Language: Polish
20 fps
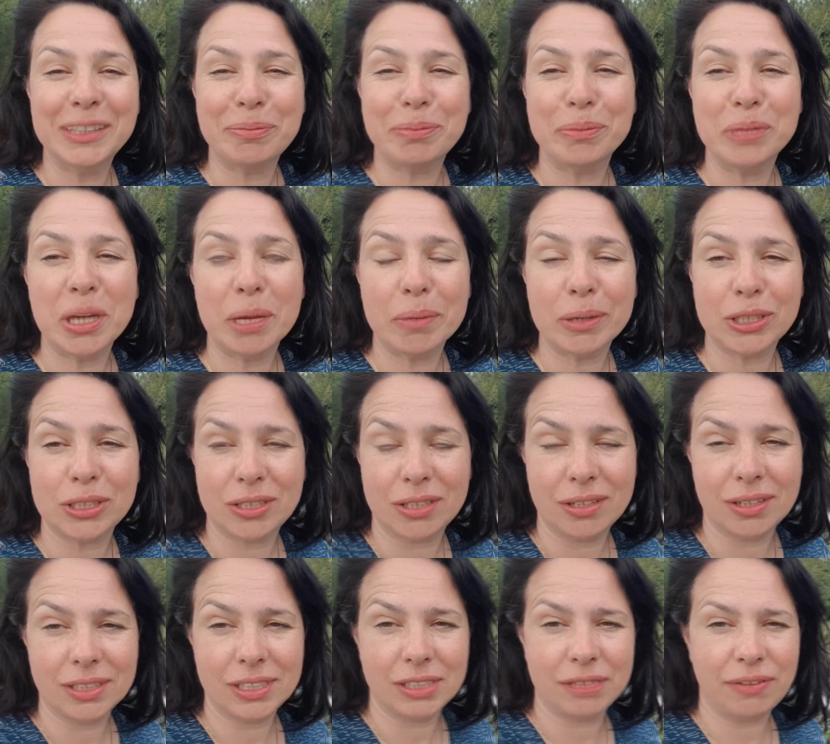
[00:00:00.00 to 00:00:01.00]
zapomniałam jak się to
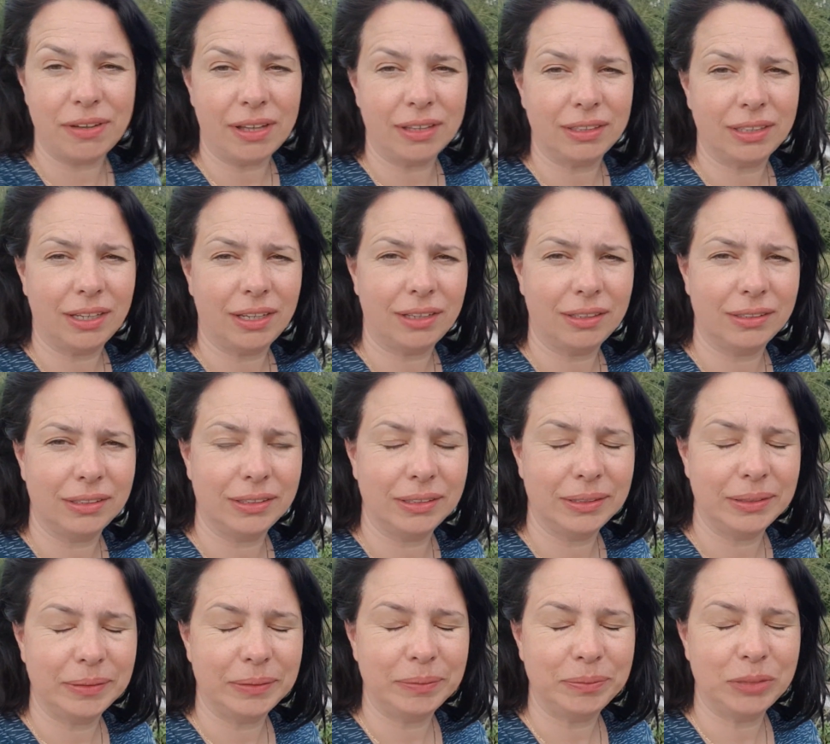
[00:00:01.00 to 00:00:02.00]
nazywa ta,
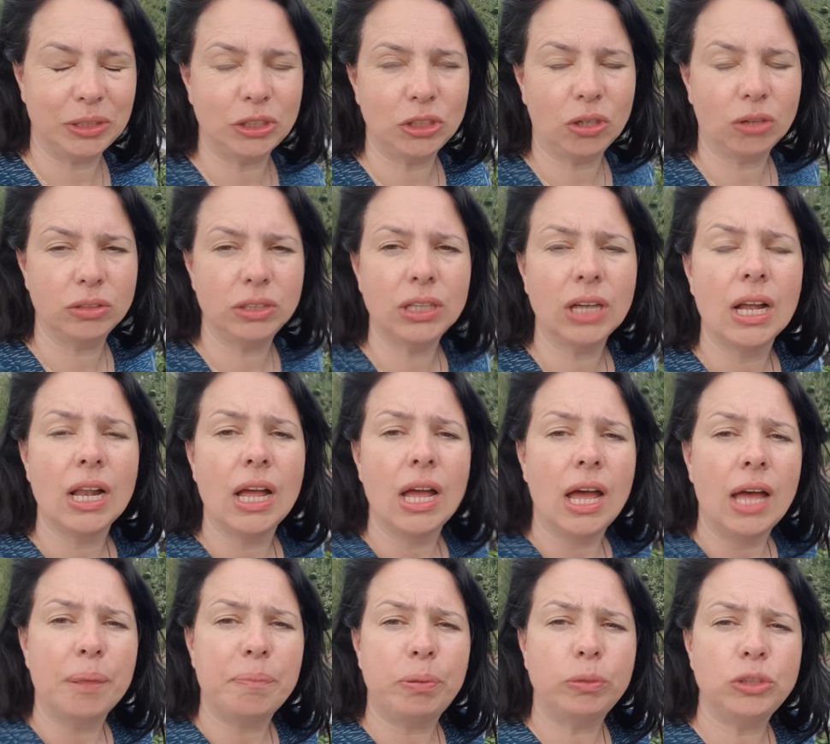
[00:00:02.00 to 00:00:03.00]
ten szkodnik.
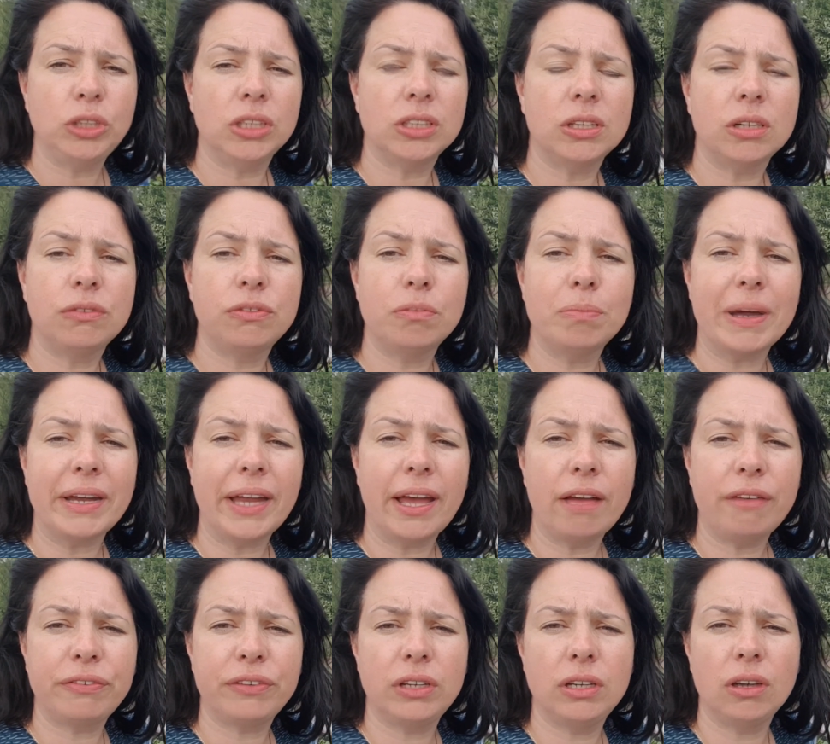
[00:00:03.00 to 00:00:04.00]
Później znowu
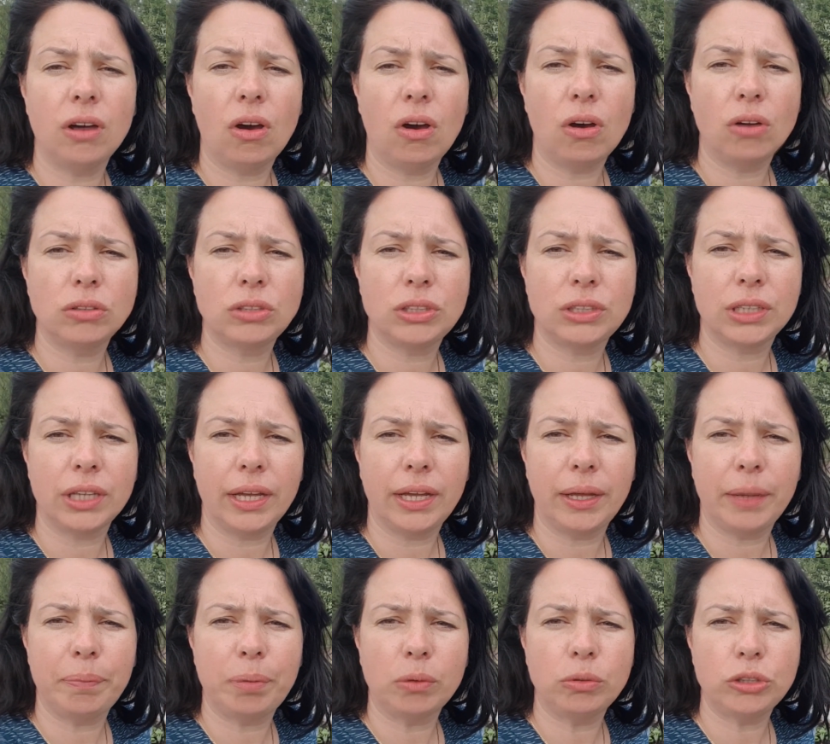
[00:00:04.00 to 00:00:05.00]
marchewki od
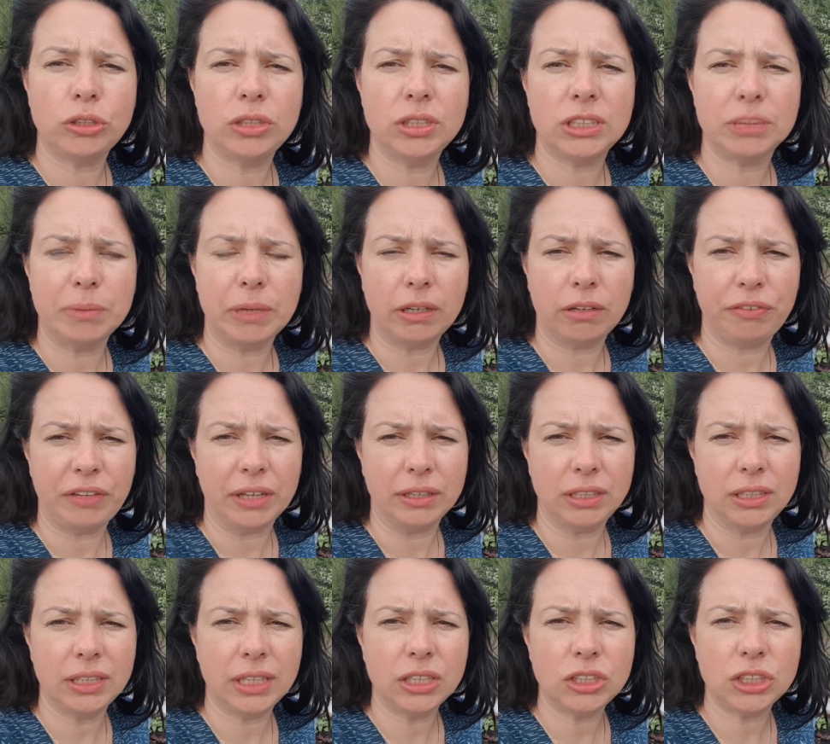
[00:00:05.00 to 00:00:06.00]
e, połyśnicy
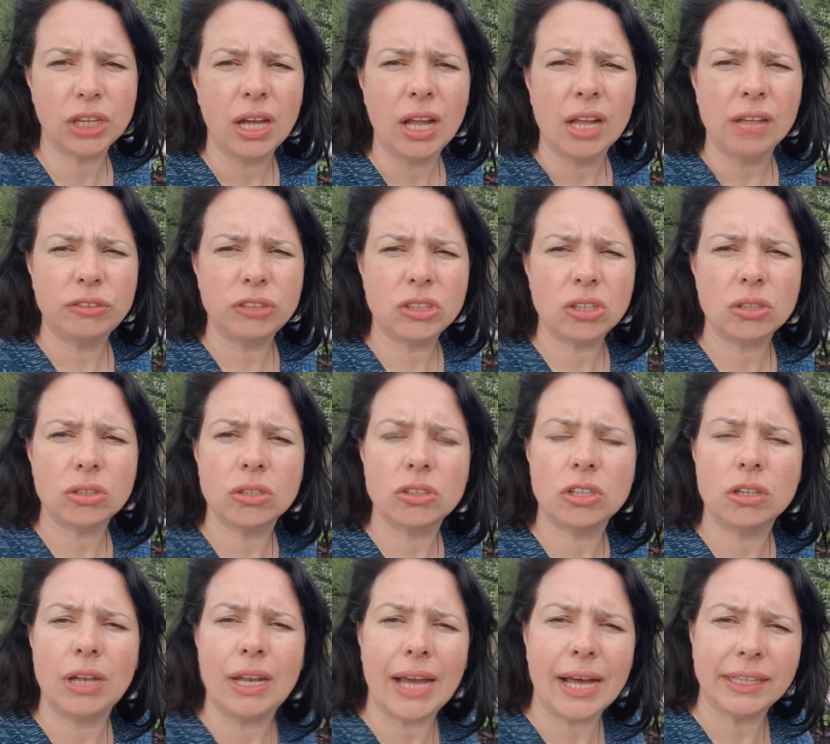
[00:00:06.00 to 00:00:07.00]
marchwianki. Także wszystko to,
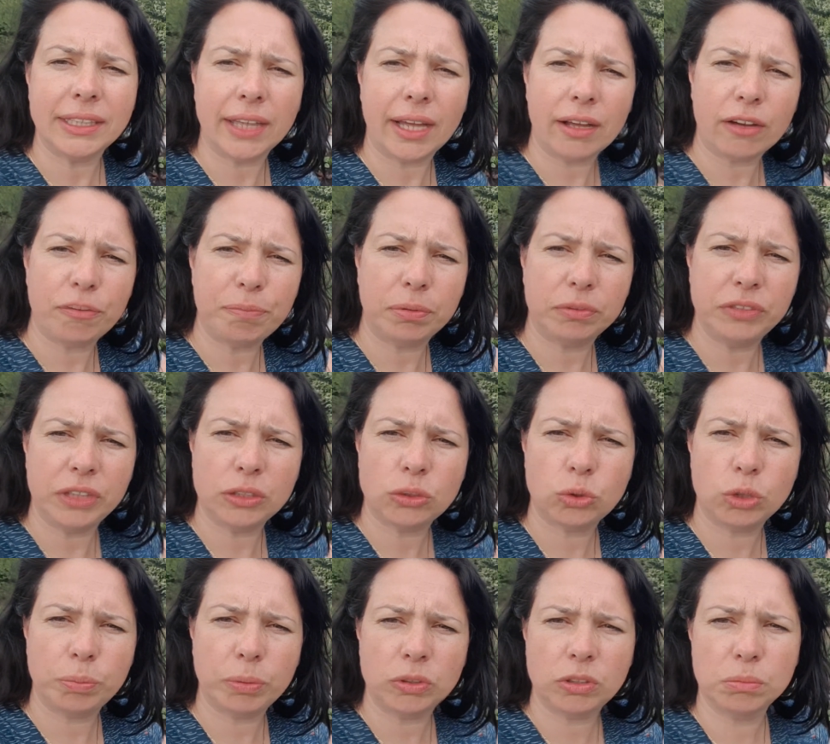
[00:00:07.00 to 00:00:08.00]
co lata w
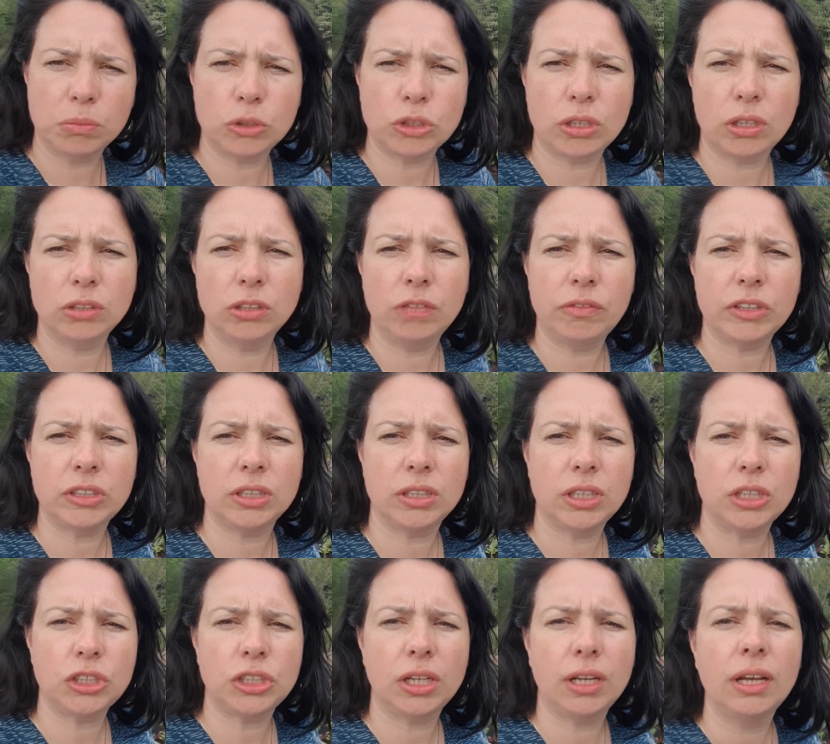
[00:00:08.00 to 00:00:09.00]
powietrzu i potem może lądować na
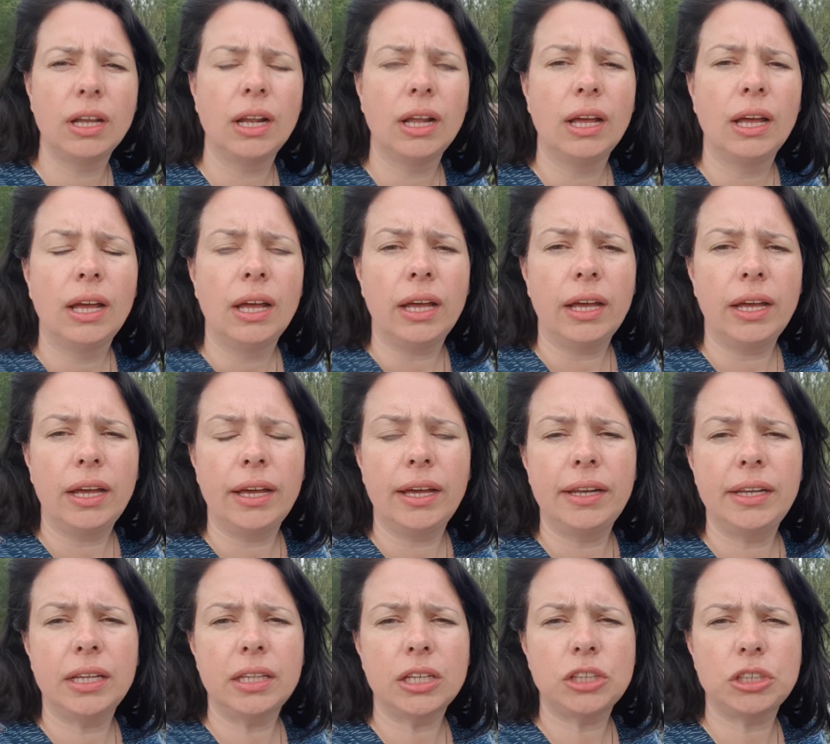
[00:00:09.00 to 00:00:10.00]
nasze, e,
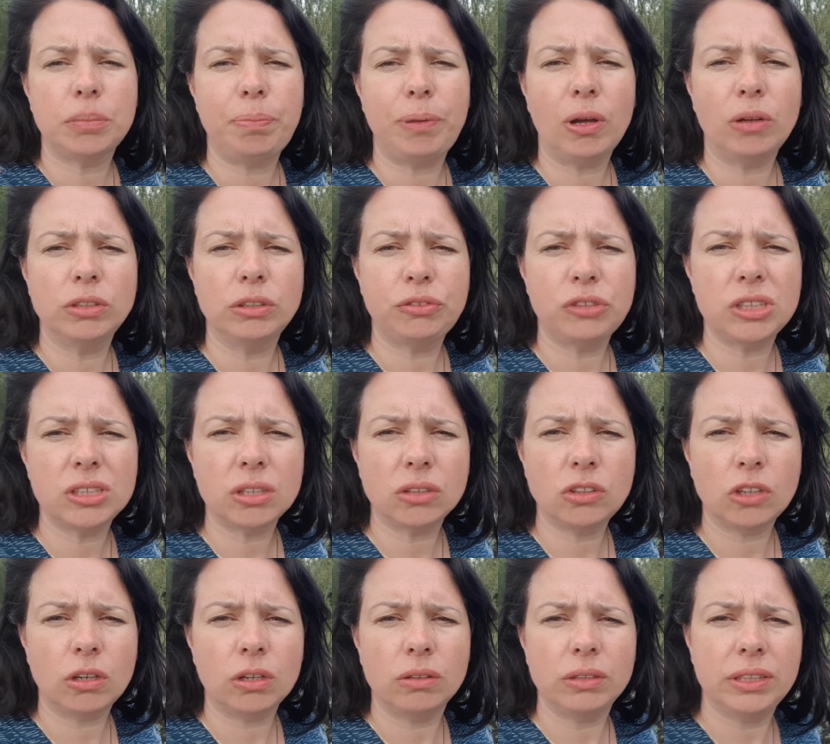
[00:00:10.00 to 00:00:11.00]
na nasze plony, wszystko
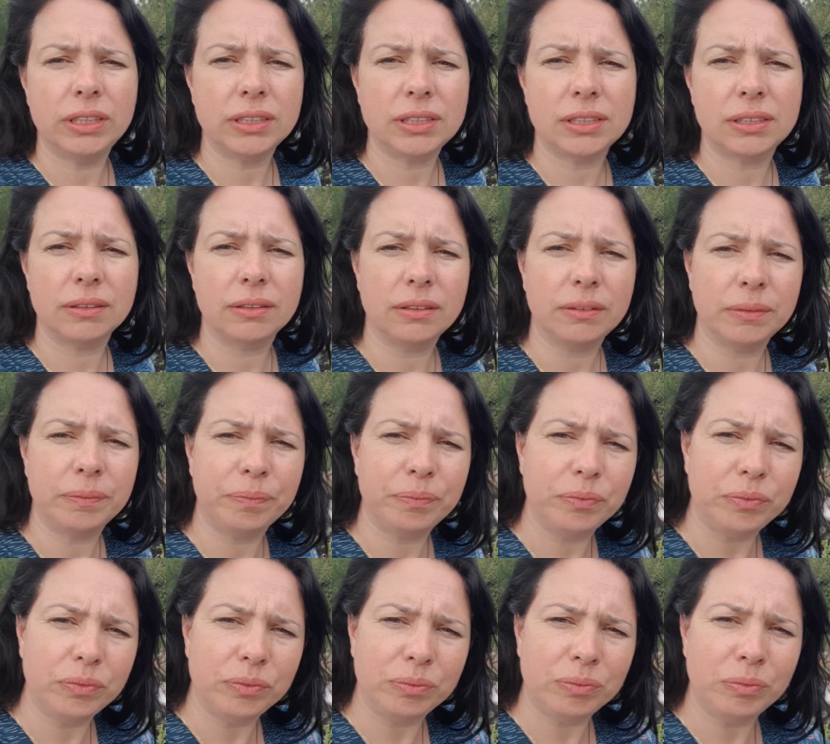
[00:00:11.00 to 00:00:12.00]
to jest
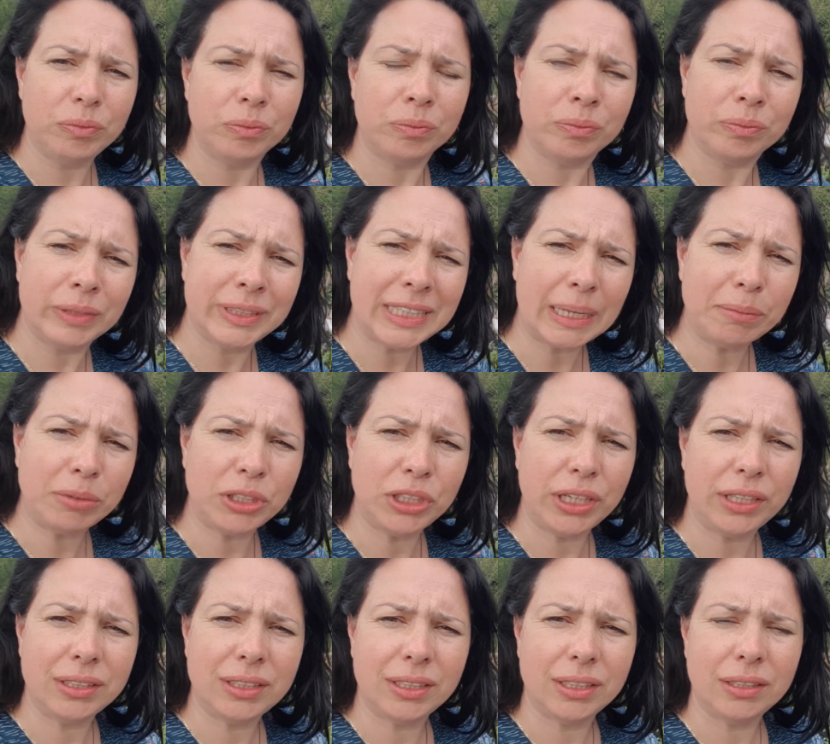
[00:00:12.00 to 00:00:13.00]

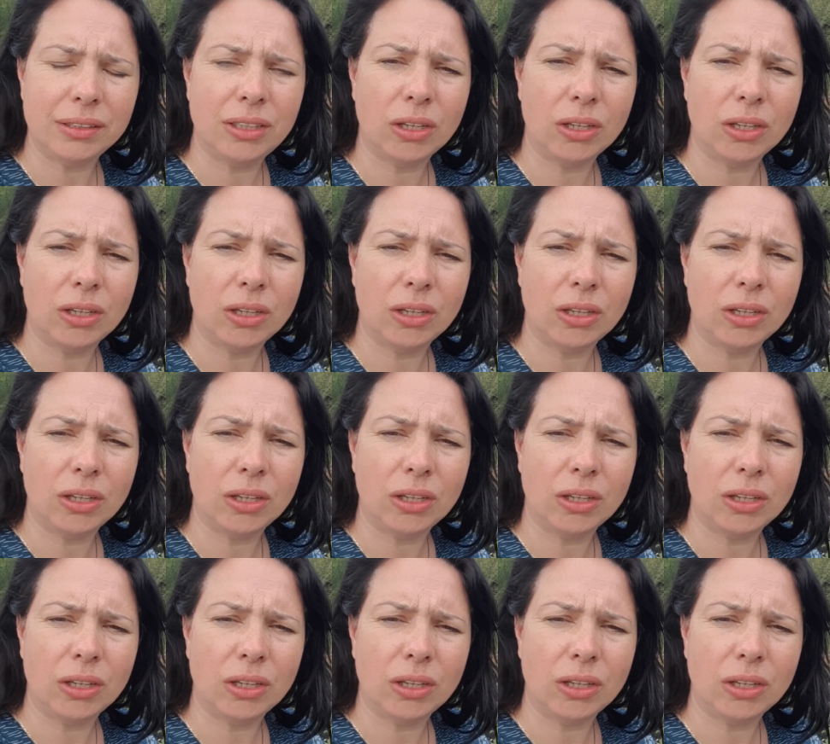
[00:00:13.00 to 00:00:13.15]
zamknięty